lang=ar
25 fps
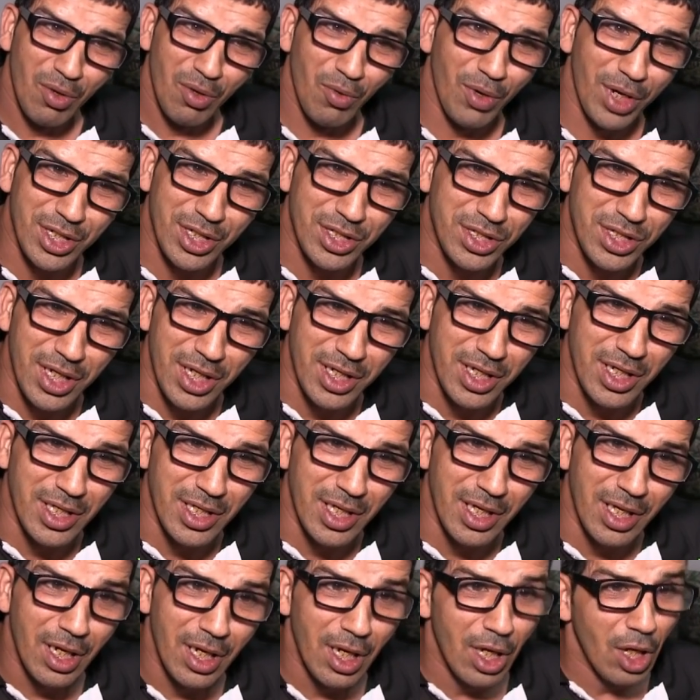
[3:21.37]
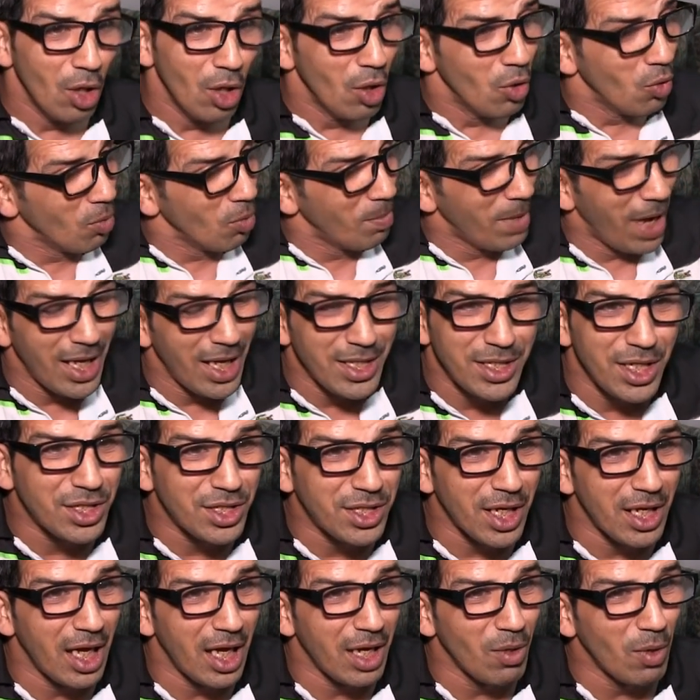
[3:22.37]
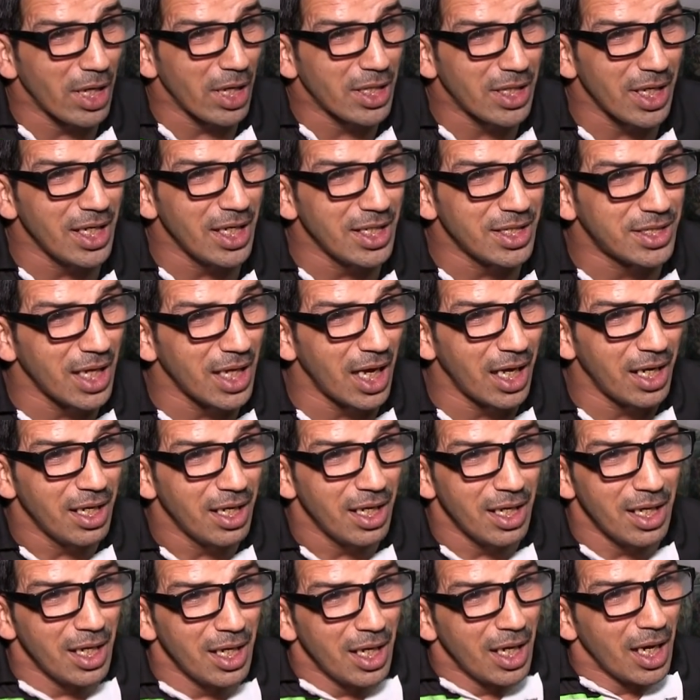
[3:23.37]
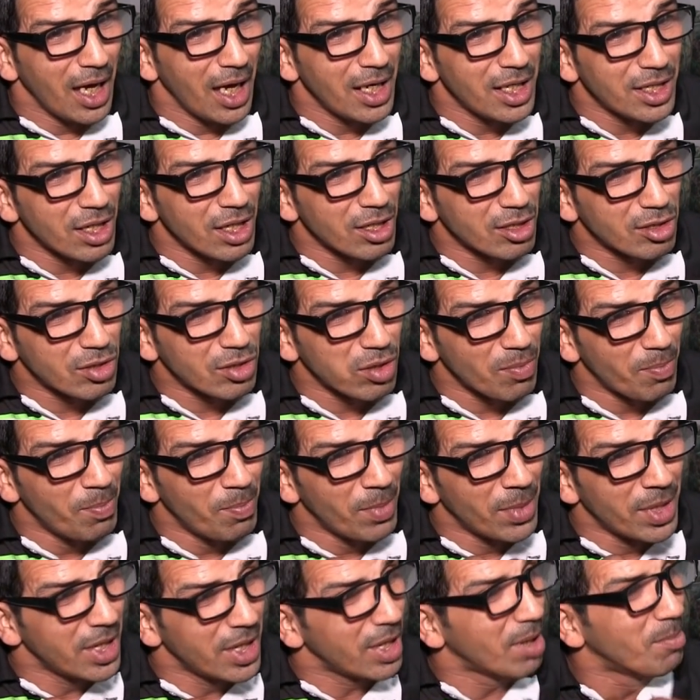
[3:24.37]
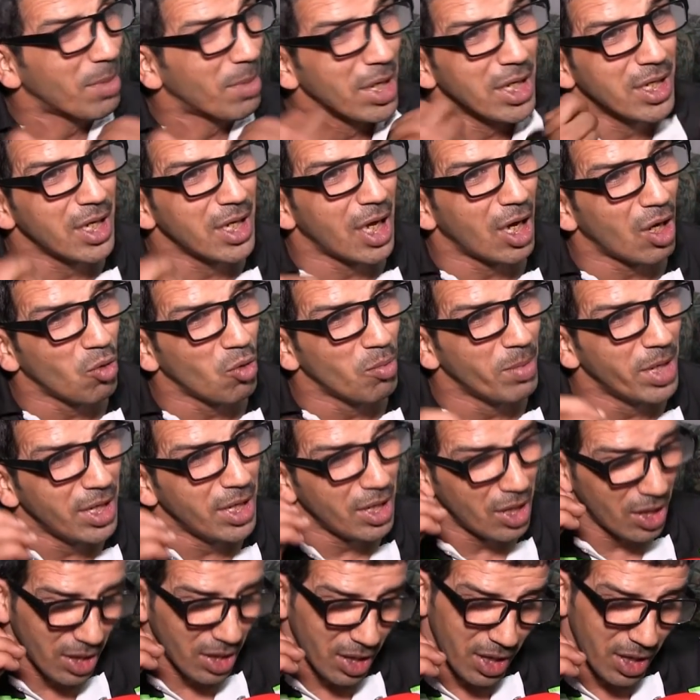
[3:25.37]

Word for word: وراك شتي كيدير وما عنديش انا واحد الانسان انا تنطلب من, من الله ومن